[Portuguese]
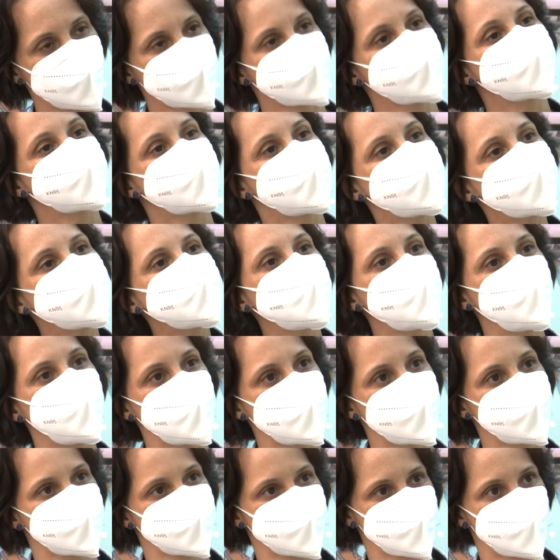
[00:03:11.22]
estar tá
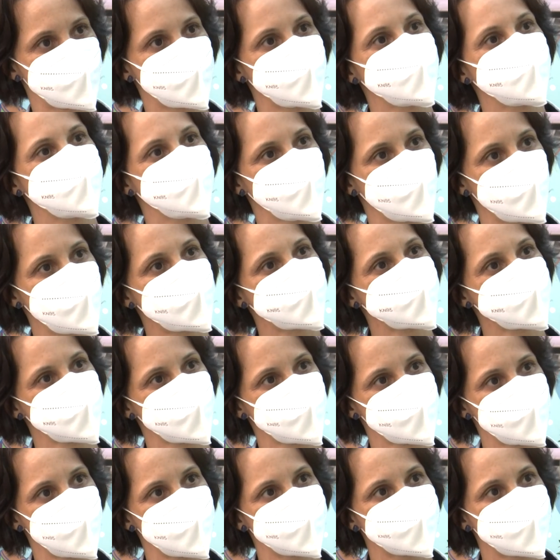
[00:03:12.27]
sensibilizando né, a
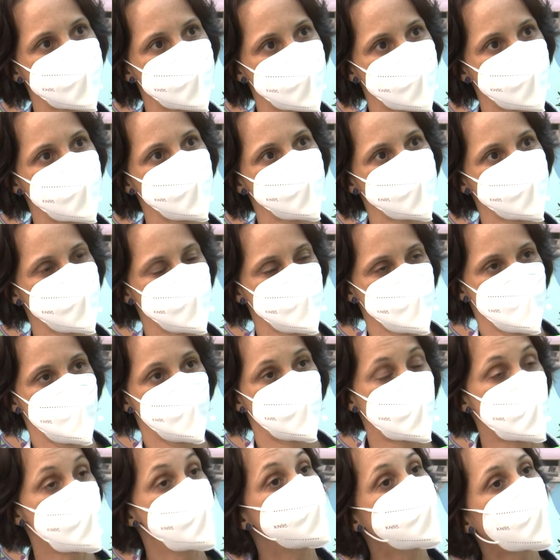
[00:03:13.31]
sociedade
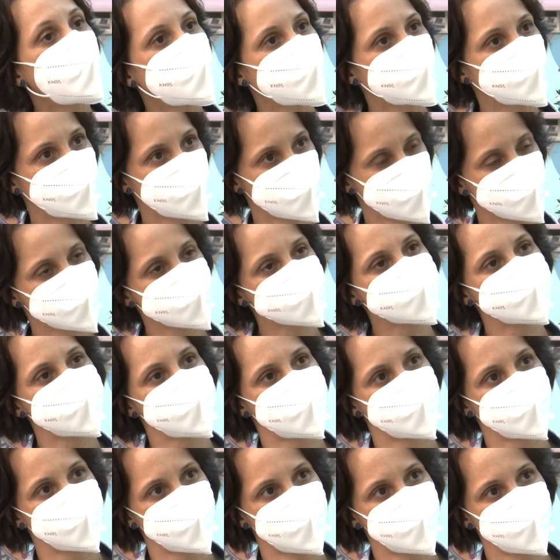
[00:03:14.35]
para a
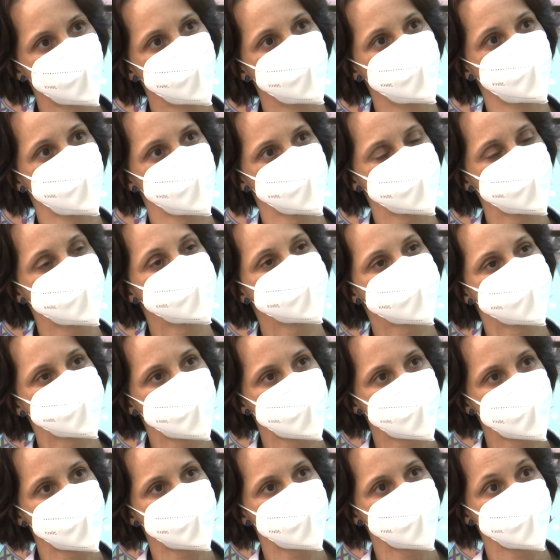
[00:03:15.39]
importância né, de você
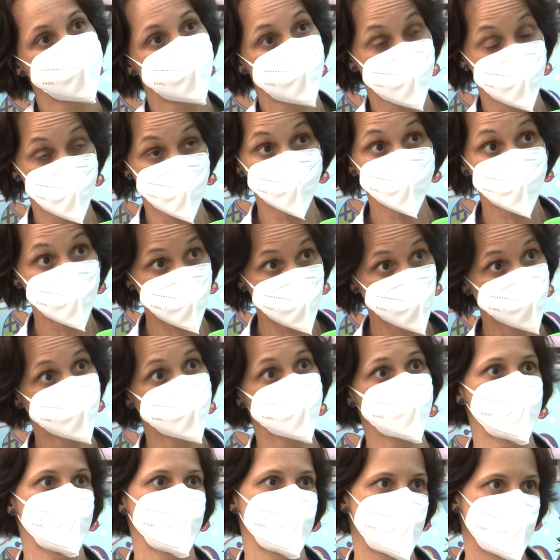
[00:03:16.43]
estar
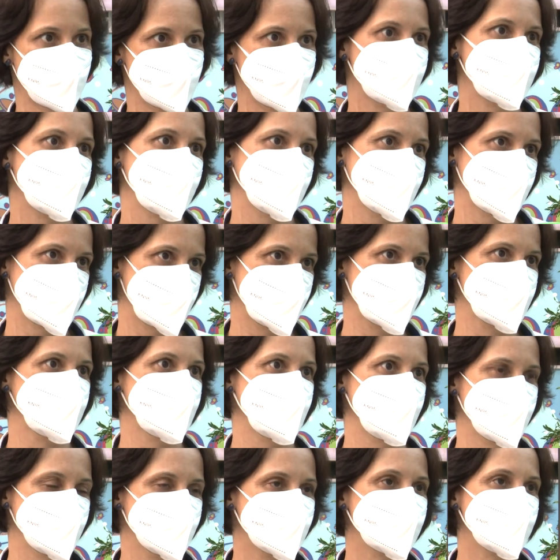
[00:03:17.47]
alerta aos sinais e sintomas
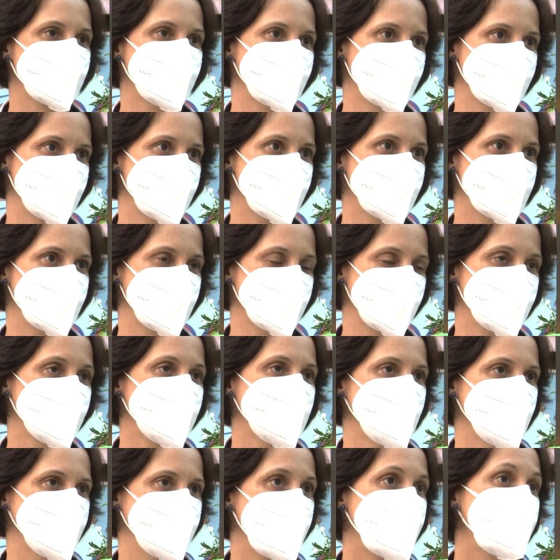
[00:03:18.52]
do câncer infantil,
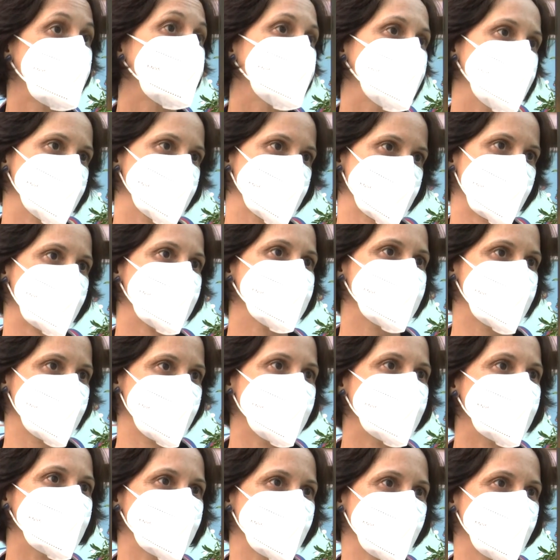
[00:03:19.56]
né? Porque é só
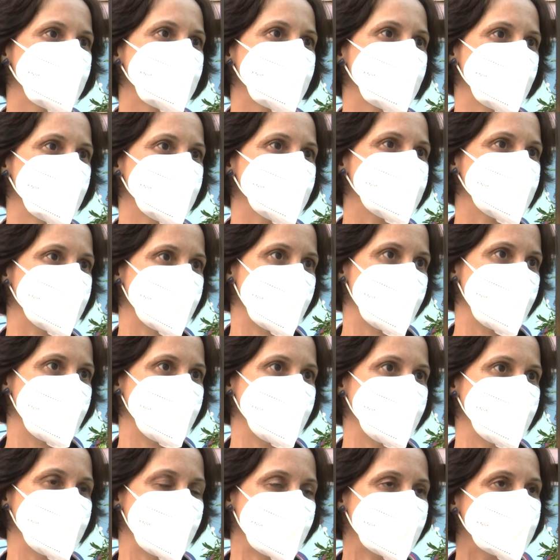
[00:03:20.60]
assim que a gente
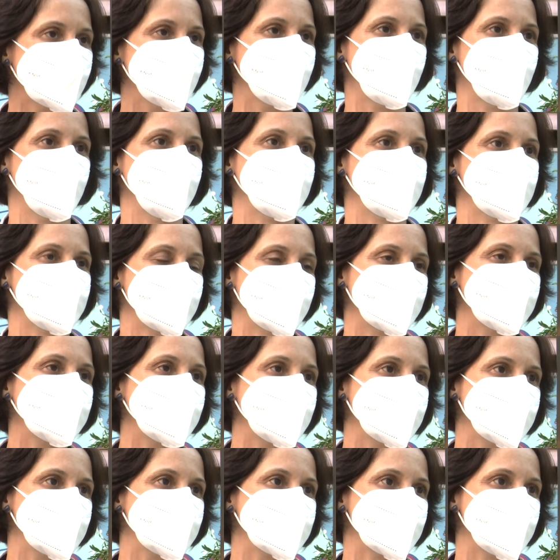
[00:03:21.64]
consegue garantir que essa
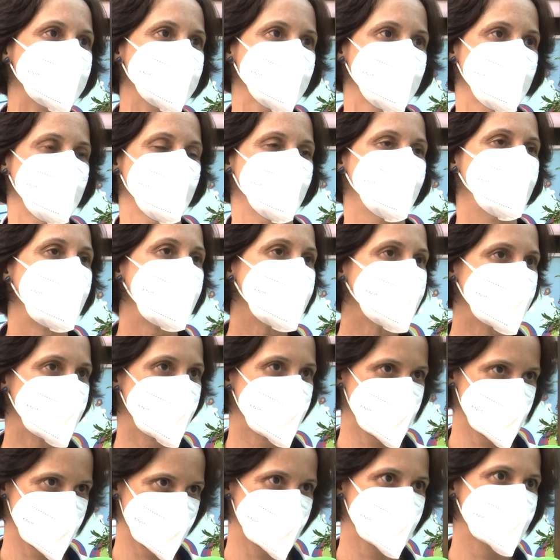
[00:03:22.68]
criança vai
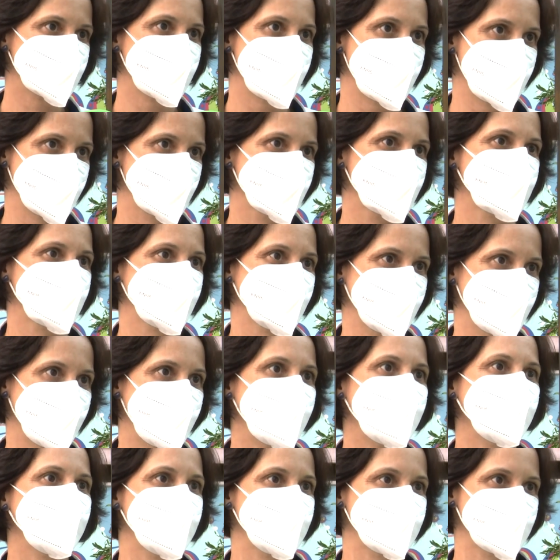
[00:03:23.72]
ter sucesso,
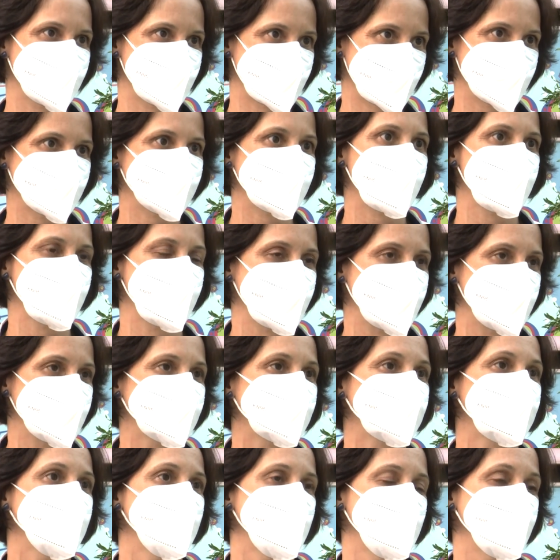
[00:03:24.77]
né, nesse
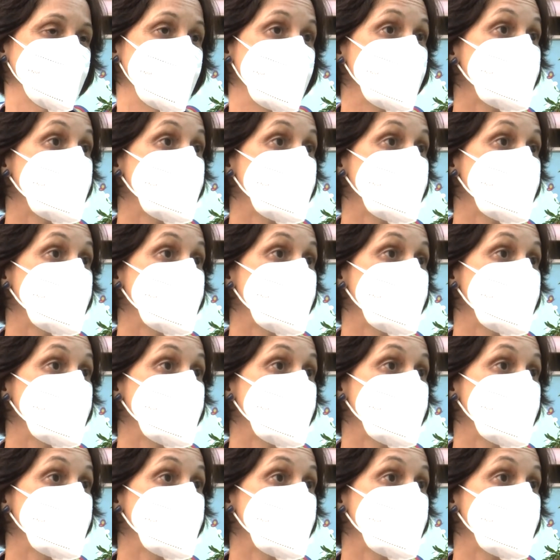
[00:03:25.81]
tratamento.